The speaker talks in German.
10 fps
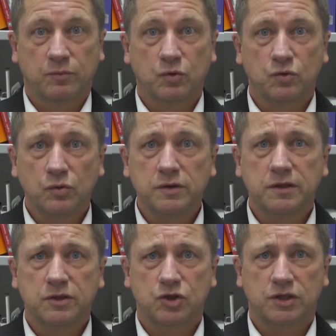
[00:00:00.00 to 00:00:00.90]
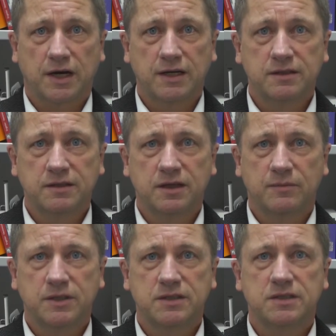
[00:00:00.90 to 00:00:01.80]
Produkte gestalten,
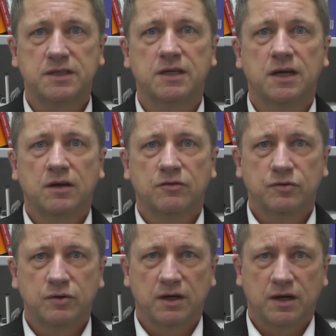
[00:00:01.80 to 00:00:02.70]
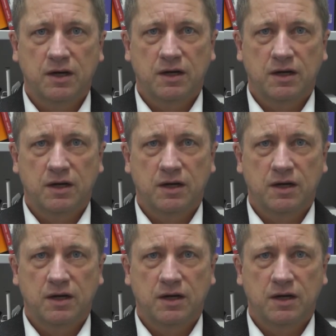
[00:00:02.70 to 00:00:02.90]
damit sie für